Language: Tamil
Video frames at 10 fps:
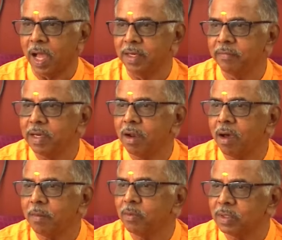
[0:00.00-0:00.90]

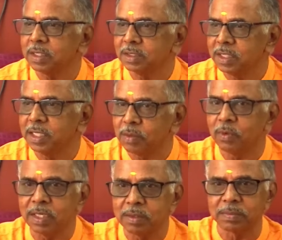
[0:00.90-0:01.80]
அறிவில்லாமல் ஒருத்தன் திடீர்னு
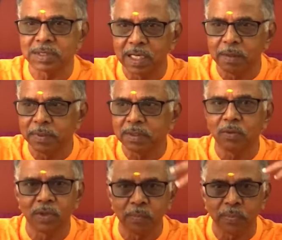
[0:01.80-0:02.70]
ஒன்று
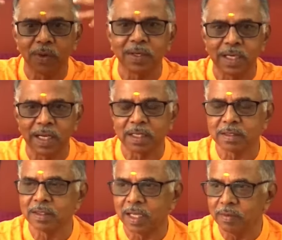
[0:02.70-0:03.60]
சங்கல்பித்து ஒன்றும் போகிறதில்ல
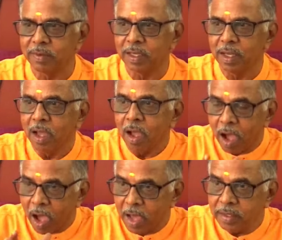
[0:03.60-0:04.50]
எனவே
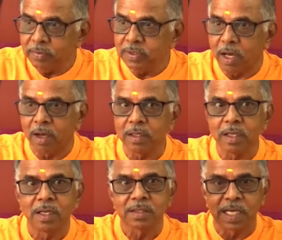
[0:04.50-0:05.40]
அறிவுதான்
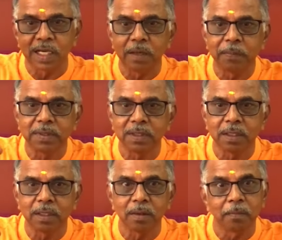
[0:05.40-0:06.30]

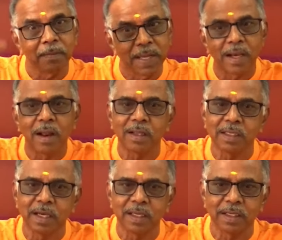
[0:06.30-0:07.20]
சங்கல்பத்திற்கு
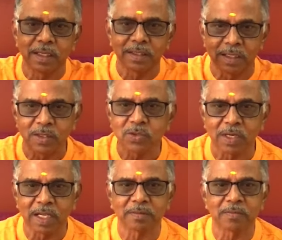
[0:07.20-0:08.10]
மேலானதாக இருக்கிறது என்று
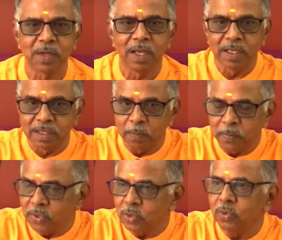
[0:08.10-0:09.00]
சொல்கிறார்
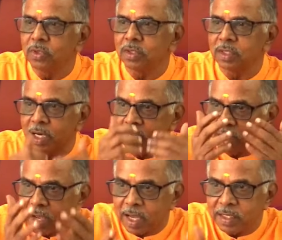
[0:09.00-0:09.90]
எப்பொழுது ஒன்று
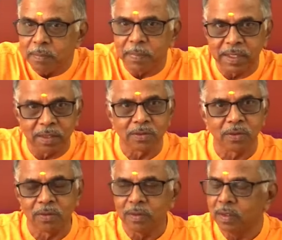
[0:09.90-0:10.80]
நன்றாக
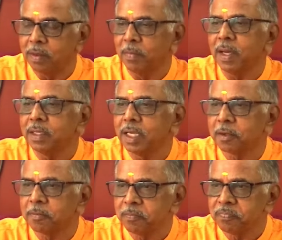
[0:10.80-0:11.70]
அறியப்படுகிறதோ
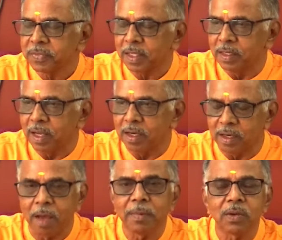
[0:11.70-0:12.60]
பாருங்கள் நான்
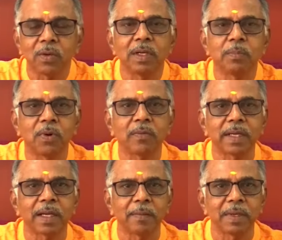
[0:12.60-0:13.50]
ராமர் கோயிலுக்கு
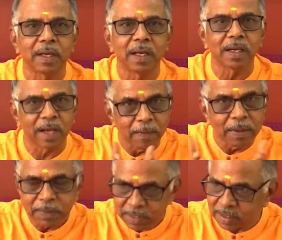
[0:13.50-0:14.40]
போவேன் அப்படின்னா
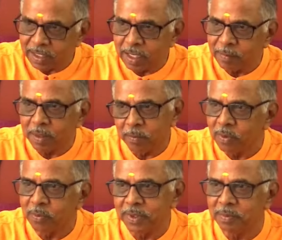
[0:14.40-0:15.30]
ராமர் பற்றி தெரியாமல் நான்
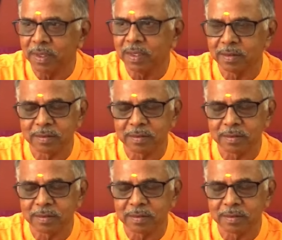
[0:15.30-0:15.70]
போக முடியுமா